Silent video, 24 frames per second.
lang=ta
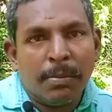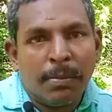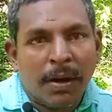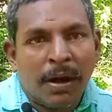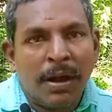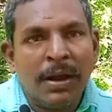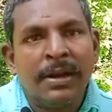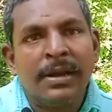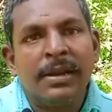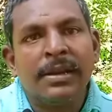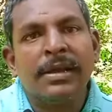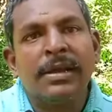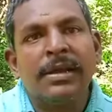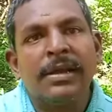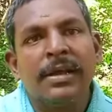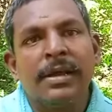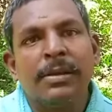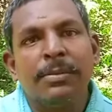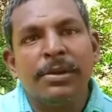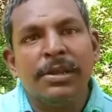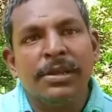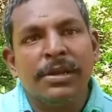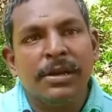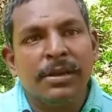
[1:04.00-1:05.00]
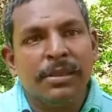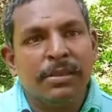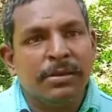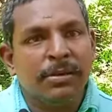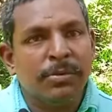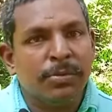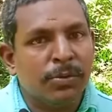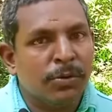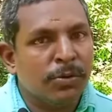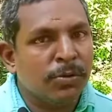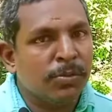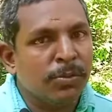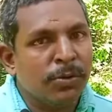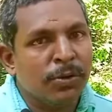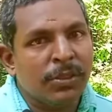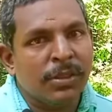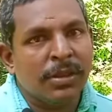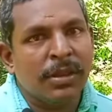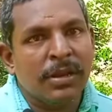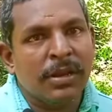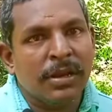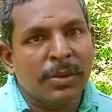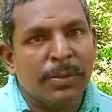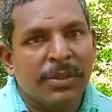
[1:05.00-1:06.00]
மாற்றாக அப்படின்னு எடுத்துகிட்டு போகும்போது
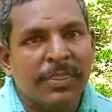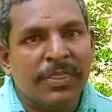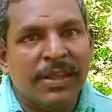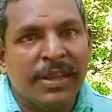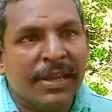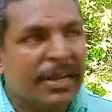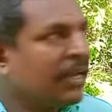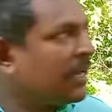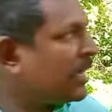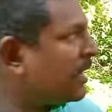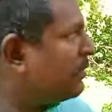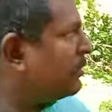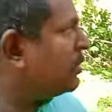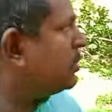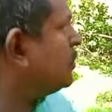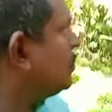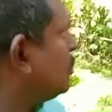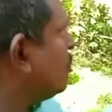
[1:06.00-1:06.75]
நம்ம இந்த இனக்கவர்ச்சி